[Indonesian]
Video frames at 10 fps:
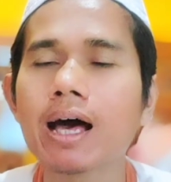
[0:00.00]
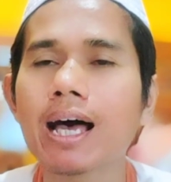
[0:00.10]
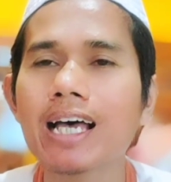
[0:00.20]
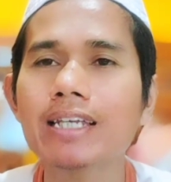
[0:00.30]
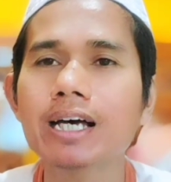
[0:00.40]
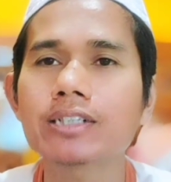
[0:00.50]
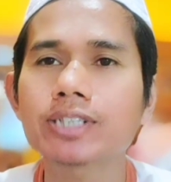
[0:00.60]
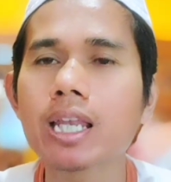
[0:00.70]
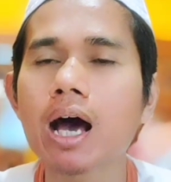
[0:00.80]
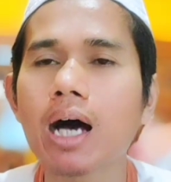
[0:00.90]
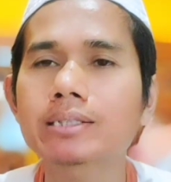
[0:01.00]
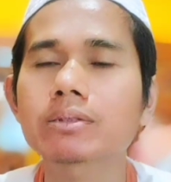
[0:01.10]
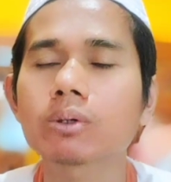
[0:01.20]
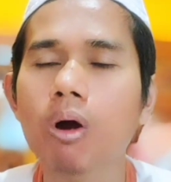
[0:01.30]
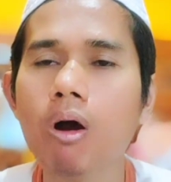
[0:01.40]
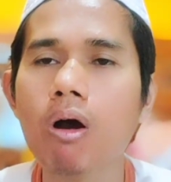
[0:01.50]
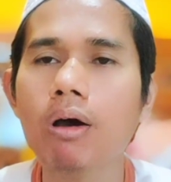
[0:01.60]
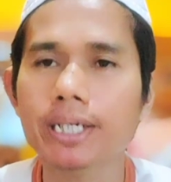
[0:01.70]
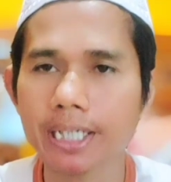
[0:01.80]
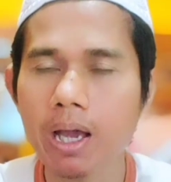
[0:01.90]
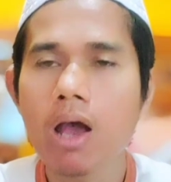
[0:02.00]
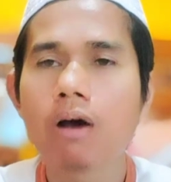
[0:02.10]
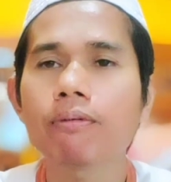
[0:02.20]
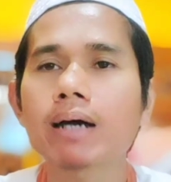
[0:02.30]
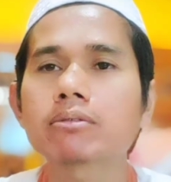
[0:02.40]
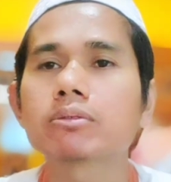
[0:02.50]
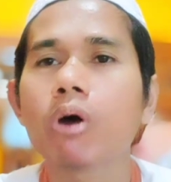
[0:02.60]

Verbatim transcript: hadasil asghari fardun